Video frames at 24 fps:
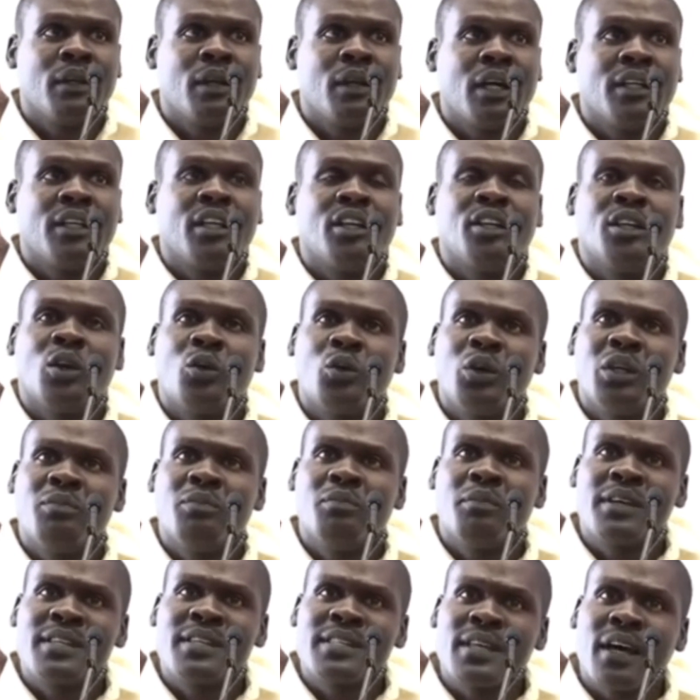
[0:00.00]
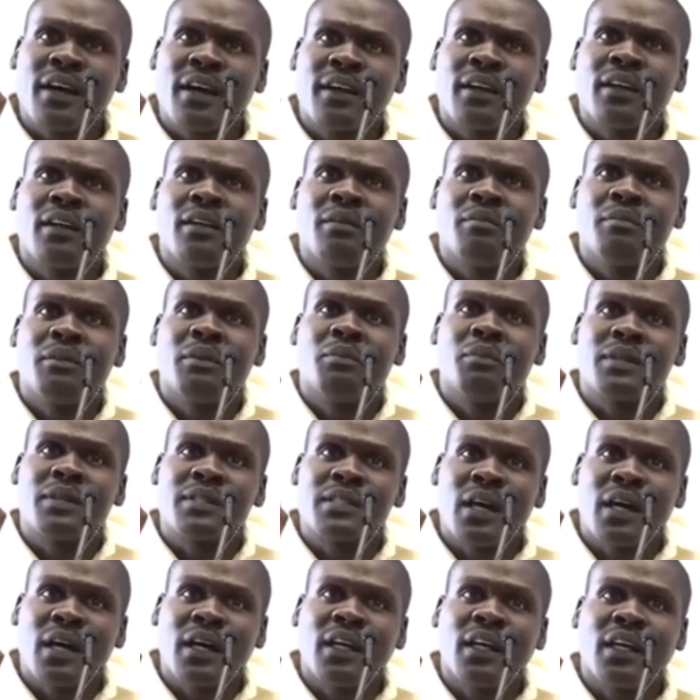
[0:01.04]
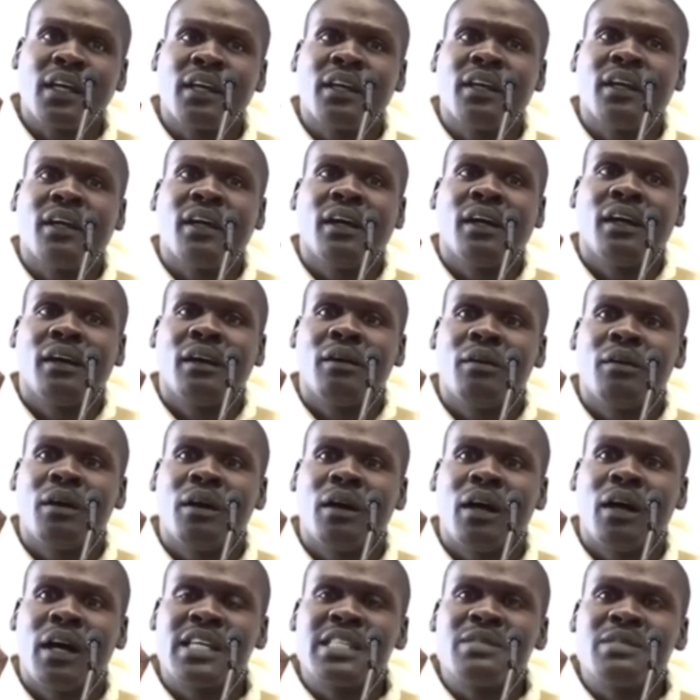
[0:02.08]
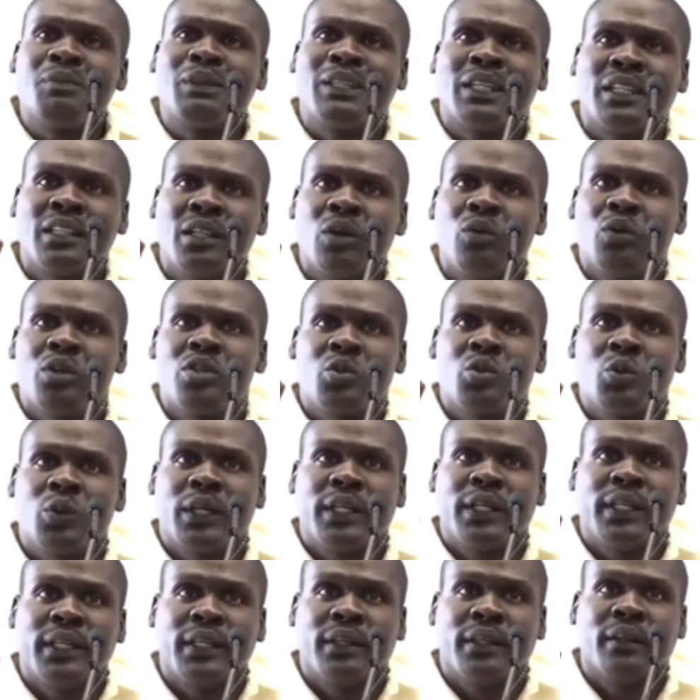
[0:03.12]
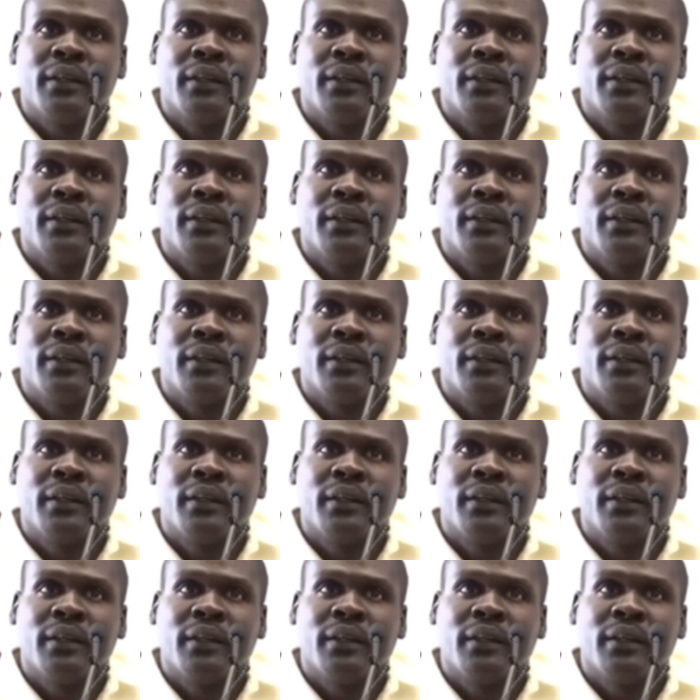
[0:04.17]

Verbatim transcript: الجنجويد مظهر من مظاهر أزمة الدولة السودانية